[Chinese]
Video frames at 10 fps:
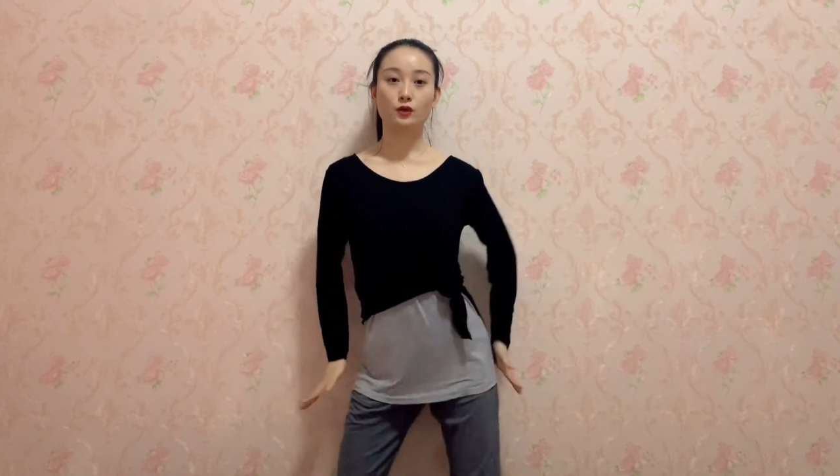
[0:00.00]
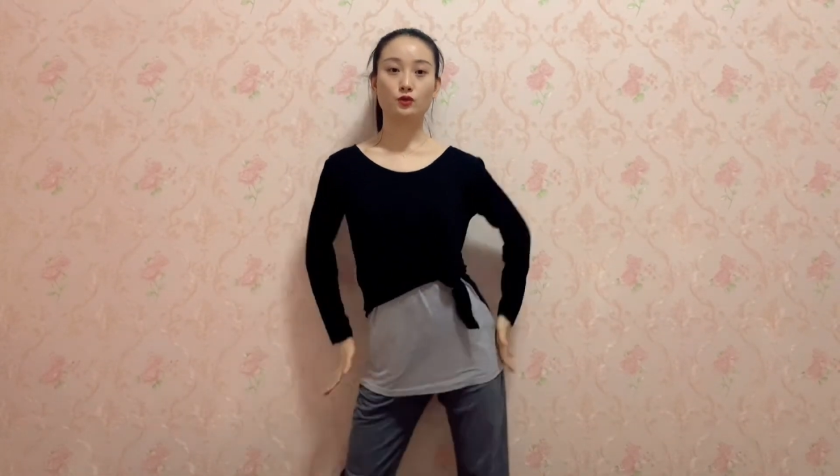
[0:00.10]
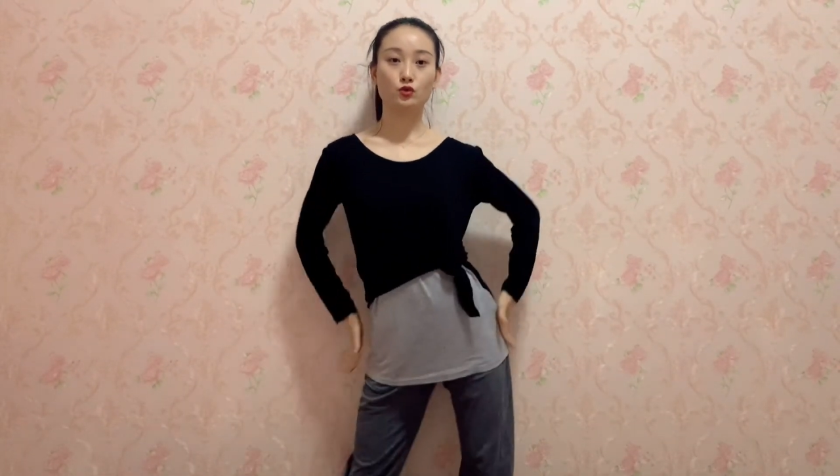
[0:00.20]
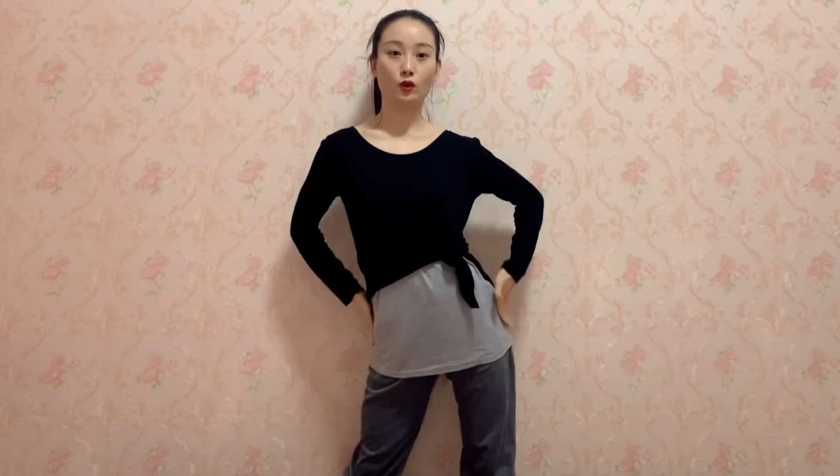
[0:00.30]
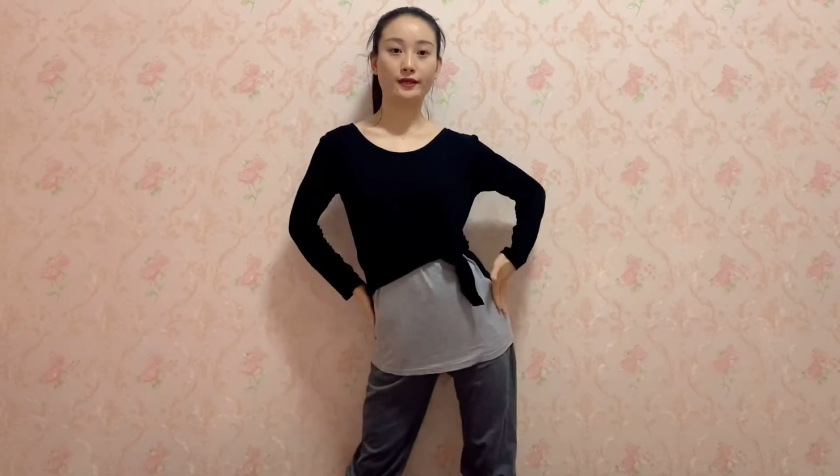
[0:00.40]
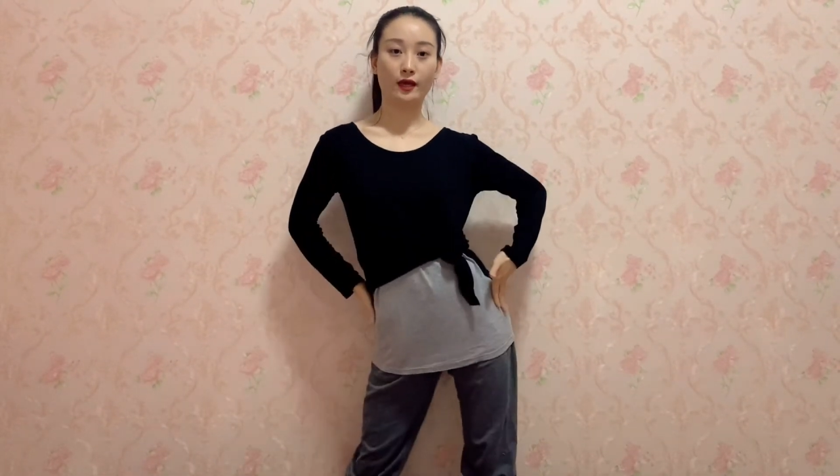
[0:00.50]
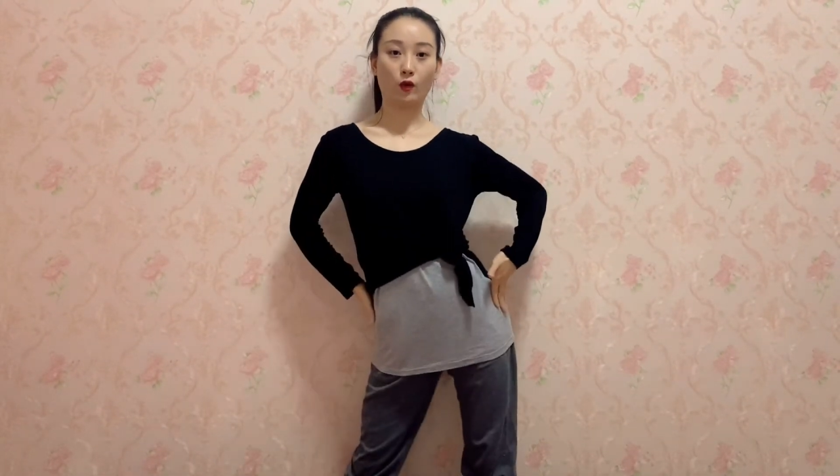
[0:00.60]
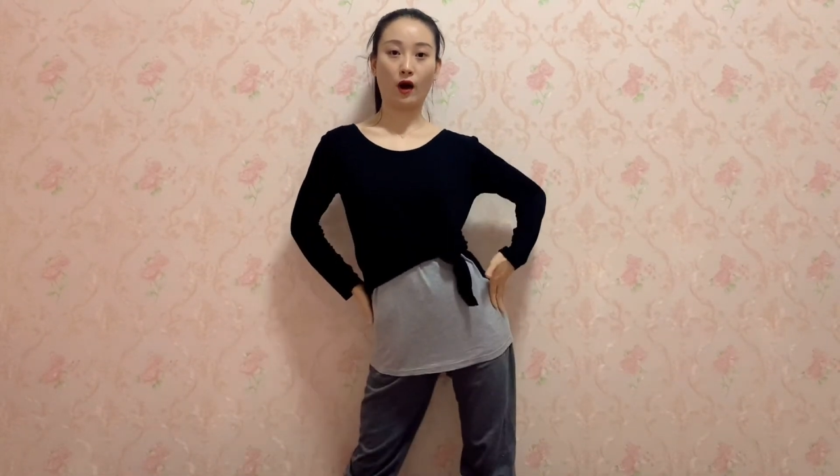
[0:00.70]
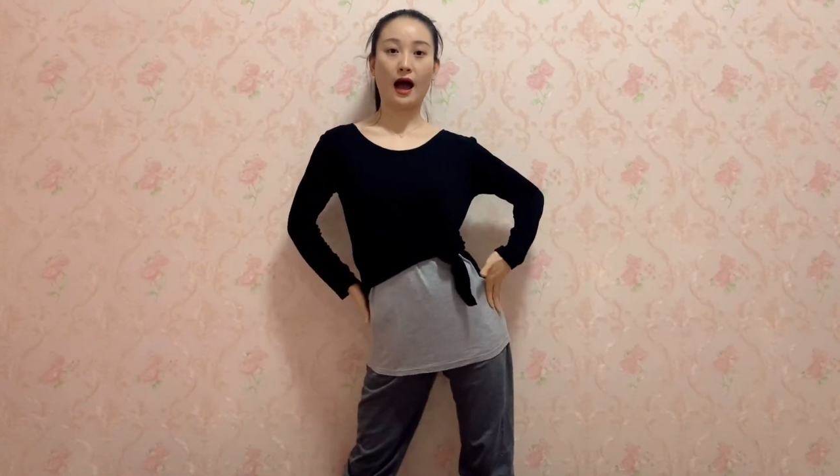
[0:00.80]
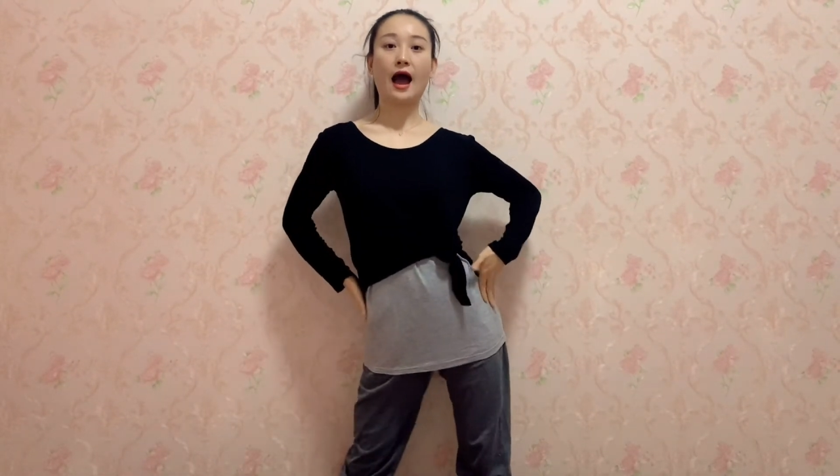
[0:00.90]
左顶
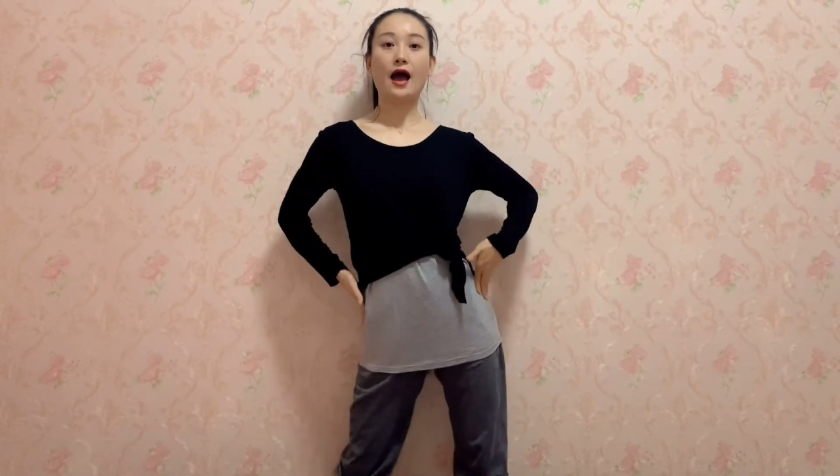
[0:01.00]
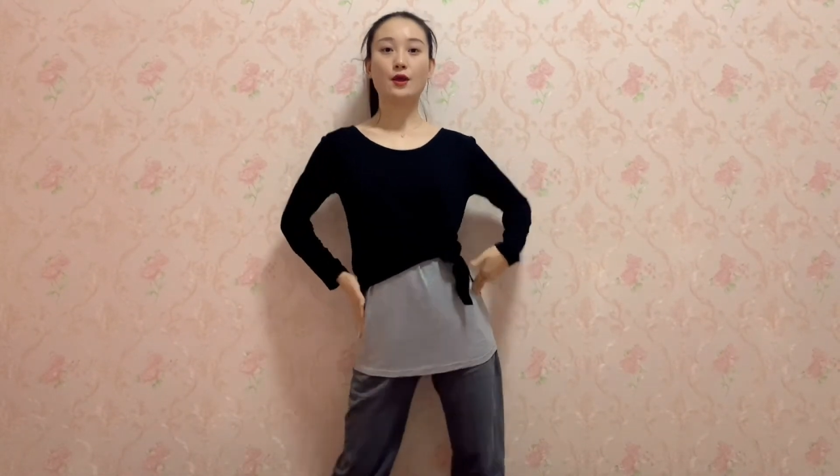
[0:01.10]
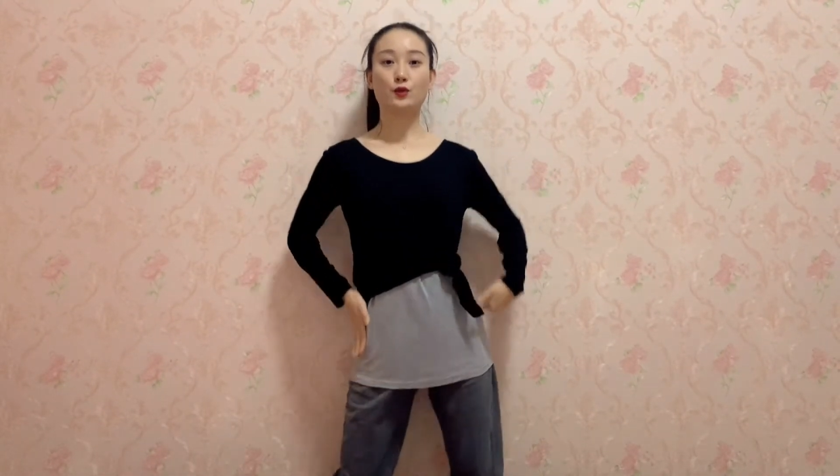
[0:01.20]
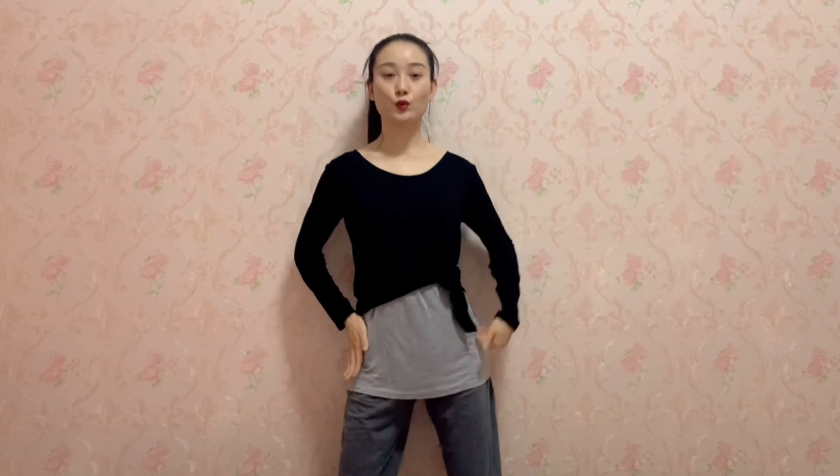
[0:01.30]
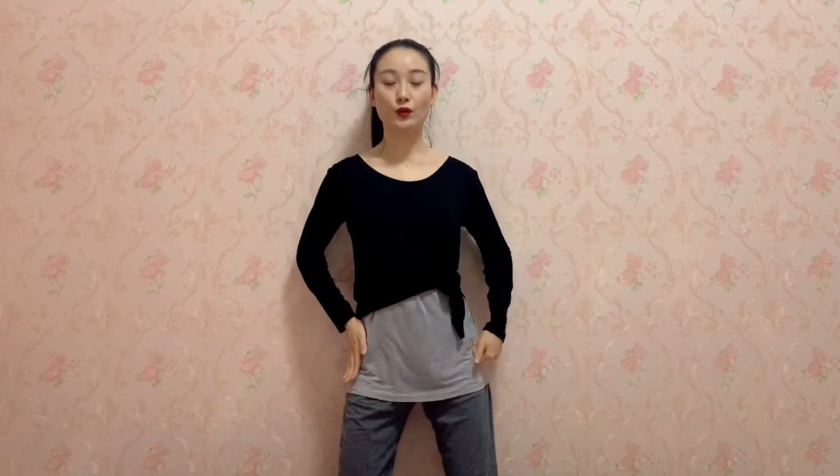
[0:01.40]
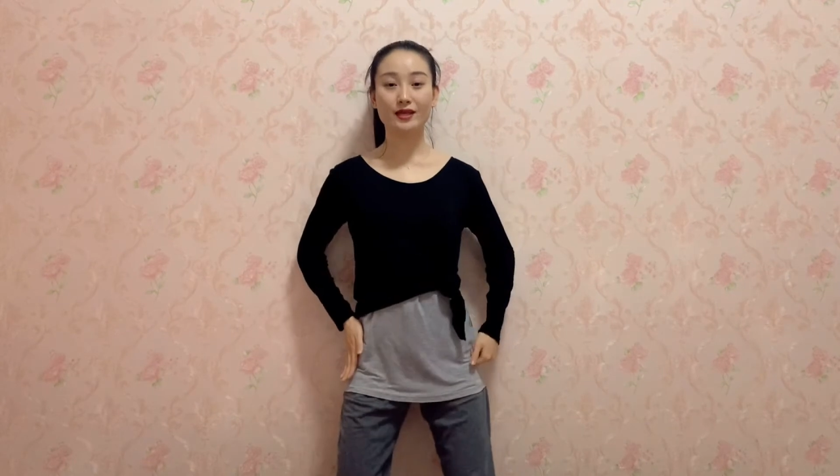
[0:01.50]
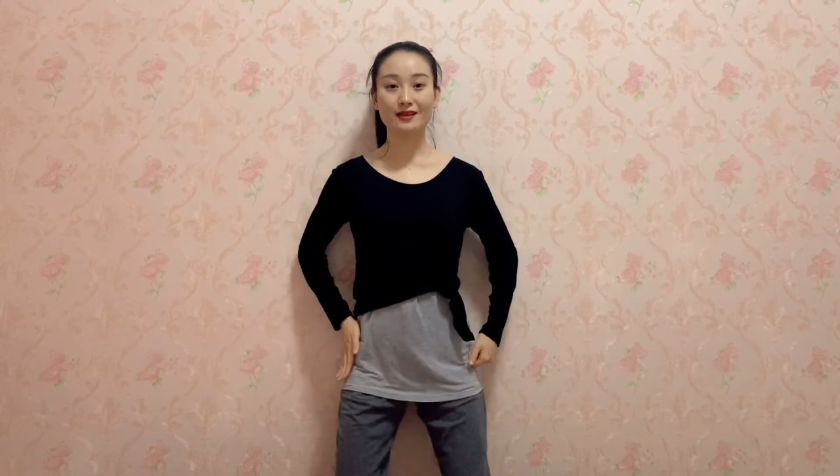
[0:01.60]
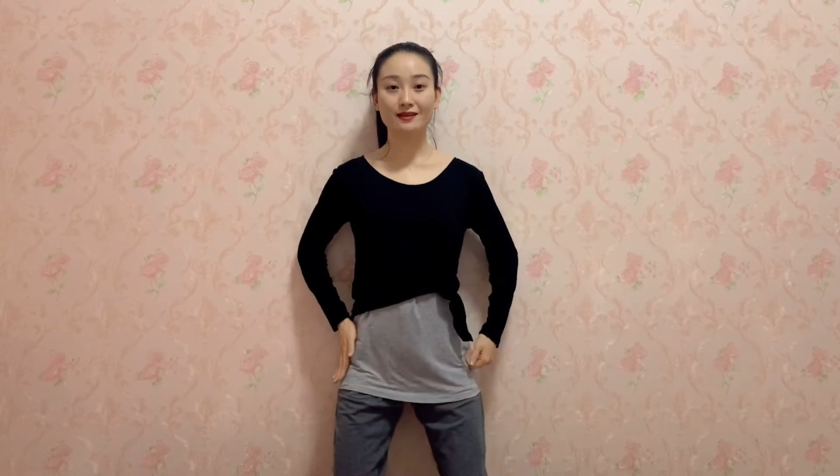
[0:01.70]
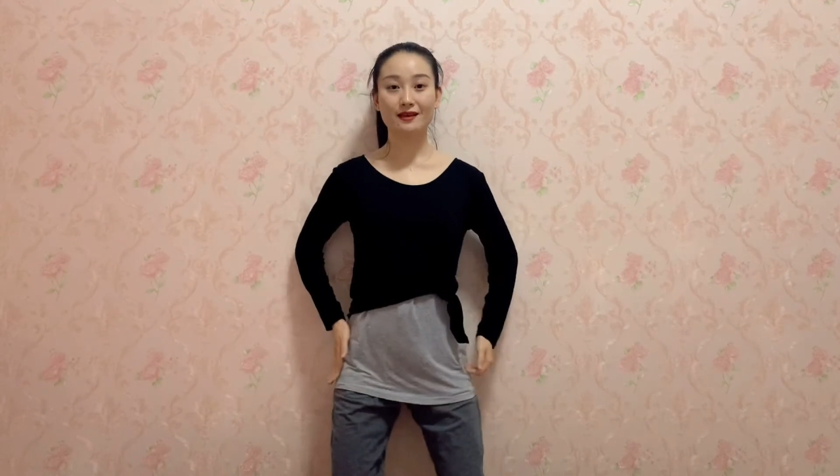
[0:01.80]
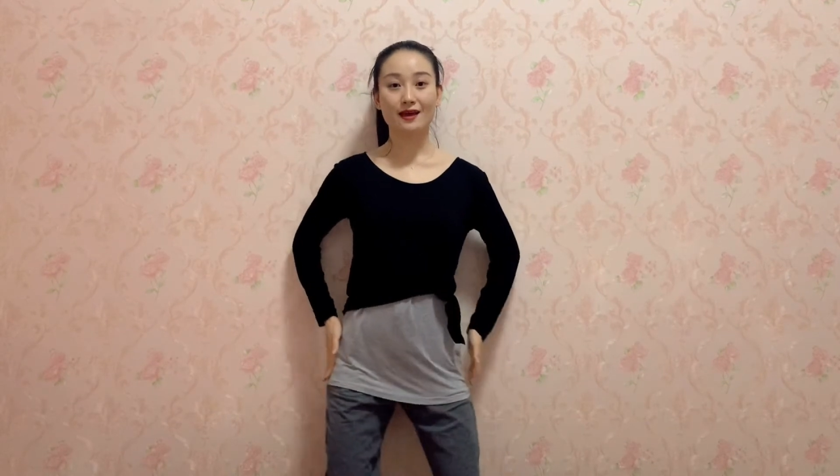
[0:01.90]
胯，蹲。